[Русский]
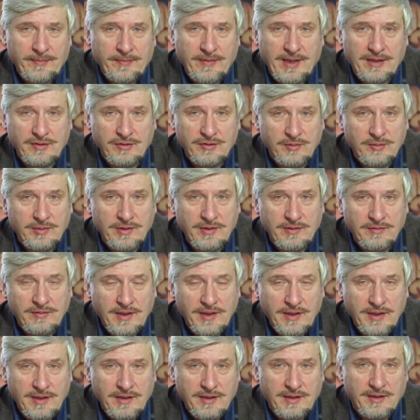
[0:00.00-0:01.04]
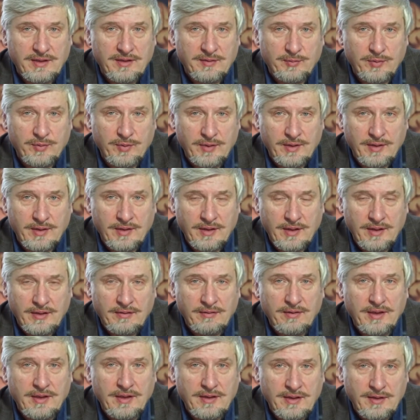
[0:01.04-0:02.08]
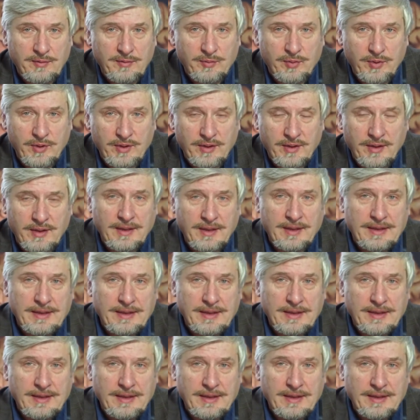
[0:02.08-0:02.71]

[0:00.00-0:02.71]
особенно военных эпохи, военной эпохи,